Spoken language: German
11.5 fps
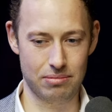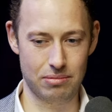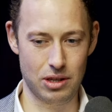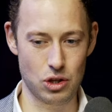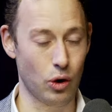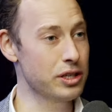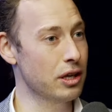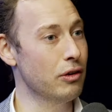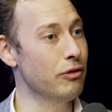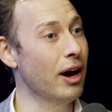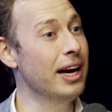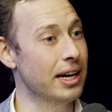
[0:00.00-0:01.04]
diese äußere
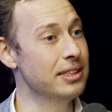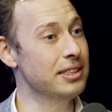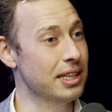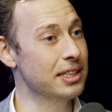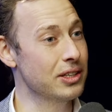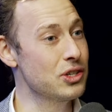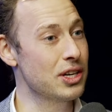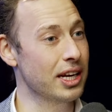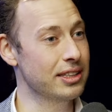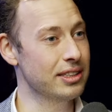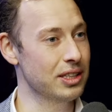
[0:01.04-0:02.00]
Freiheit, die da drin steckt.